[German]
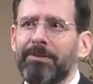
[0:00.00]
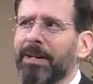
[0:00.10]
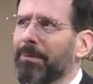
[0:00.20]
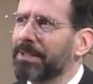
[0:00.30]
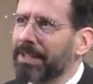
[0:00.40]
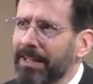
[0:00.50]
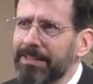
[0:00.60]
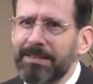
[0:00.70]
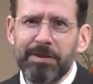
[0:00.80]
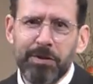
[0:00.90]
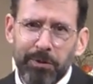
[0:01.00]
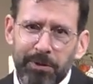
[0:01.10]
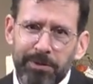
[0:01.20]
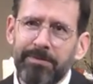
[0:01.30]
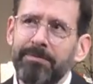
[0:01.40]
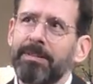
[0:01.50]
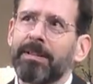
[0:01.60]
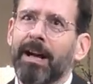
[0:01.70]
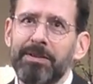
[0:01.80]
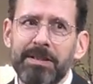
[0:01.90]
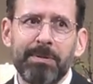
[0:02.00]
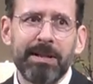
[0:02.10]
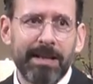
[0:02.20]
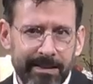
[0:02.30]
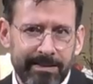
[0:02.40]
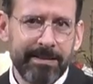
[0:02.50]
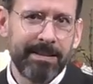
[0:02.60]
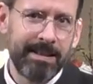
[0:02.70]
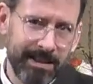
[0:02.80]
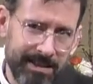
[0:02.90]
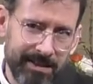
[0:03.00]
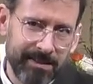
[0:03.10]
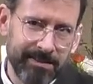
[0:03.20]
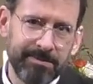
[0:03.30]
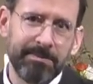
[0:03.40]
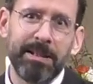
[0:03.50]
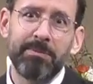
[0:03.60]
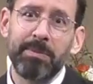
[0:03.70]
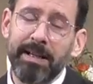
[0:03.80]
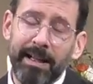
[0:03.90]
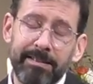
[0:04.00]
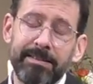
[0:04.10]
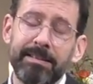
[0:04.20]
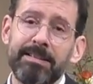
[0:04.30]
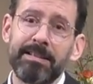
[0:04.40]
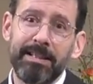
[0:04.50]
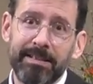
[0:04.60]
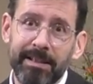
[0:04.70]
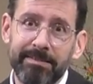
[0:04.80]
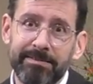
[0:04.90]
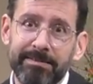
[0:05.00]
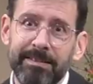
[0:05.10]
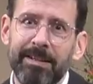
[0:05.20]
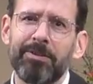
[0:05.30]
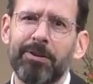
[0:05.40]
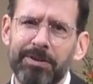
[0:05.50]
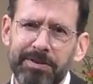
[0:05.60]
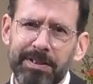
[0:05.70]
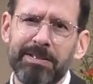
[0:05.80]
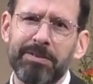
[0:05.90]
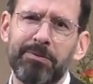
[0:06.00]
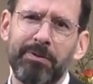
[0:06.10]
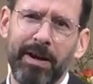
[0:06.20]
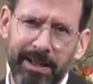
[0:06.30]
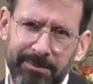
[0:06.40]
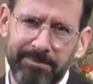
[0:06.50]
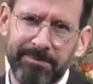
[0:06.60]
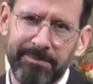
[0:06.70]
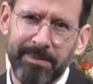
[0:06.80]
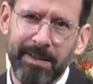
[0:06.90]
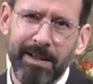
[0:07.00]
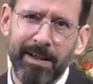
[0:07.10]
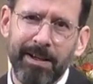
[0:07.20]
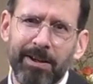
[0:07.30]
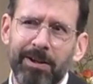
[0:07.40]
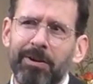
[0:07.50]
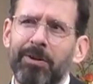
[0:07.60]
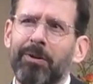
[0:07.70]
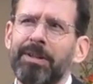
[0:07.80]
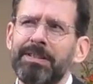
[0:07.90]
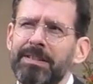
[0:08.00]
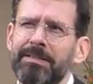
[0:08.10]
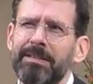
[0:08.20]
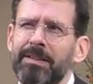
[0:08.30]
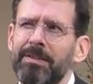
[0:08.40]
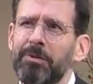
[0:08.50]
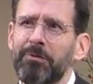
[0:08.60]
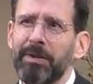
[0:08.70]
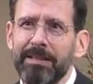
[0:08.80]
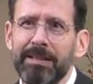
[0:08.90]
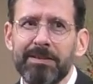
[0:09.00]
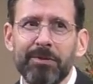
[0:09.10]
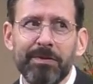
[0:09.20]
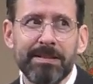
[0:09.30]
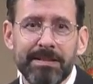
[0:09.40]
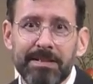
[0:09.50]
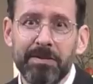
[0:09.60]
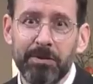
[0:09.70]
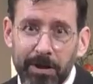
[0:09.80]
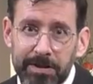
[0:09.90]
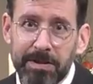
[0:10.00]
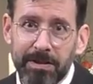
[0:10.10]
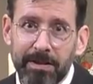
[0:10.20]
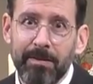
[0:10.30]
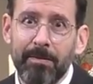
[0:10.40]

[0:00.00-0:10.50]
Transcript: Wir haben gedacht, es ist schön, aus der bekannten Kirche mit den bekannten Gesichtern Gottesdienst zu feiern. Und es ist so wichtig zu wissen, dass Gott